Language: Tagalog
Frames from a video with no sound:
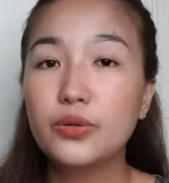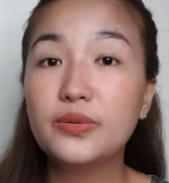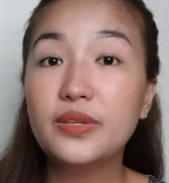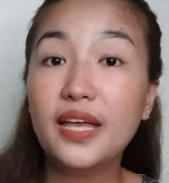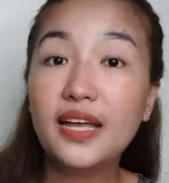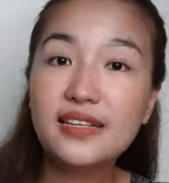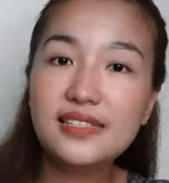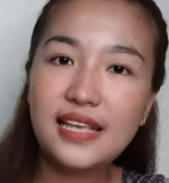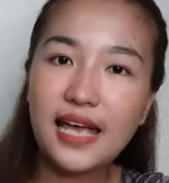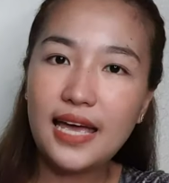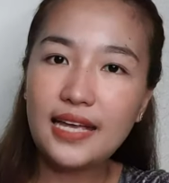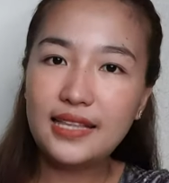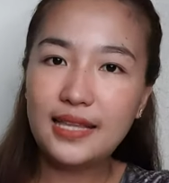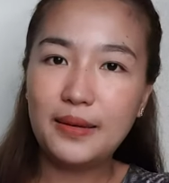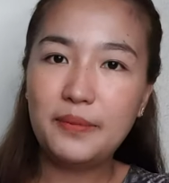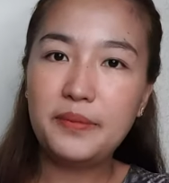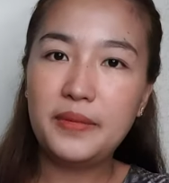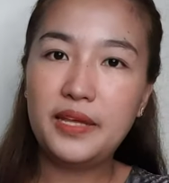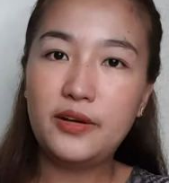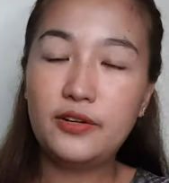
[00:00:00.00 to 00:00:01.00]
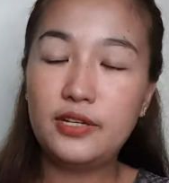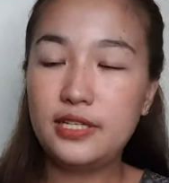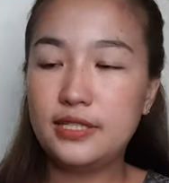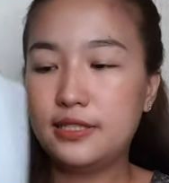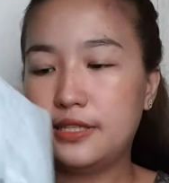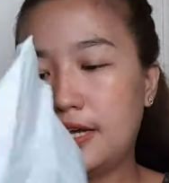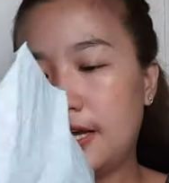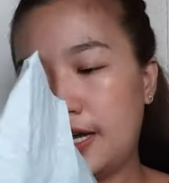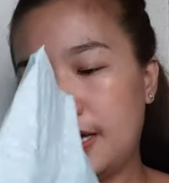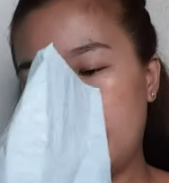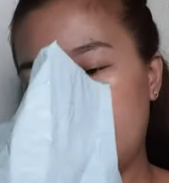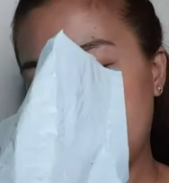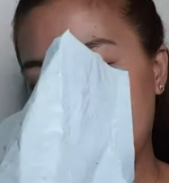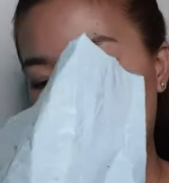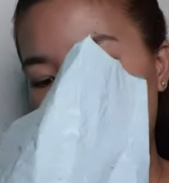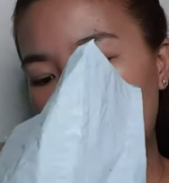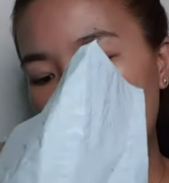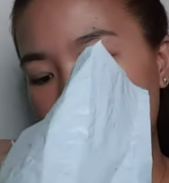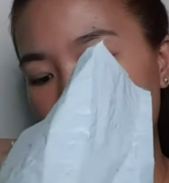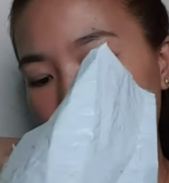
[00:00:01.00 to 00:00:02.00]
So, next item na ulit
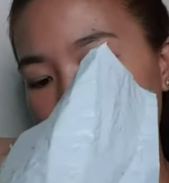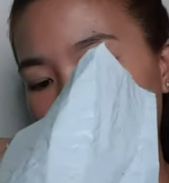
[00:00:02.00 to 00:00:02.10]
tayo.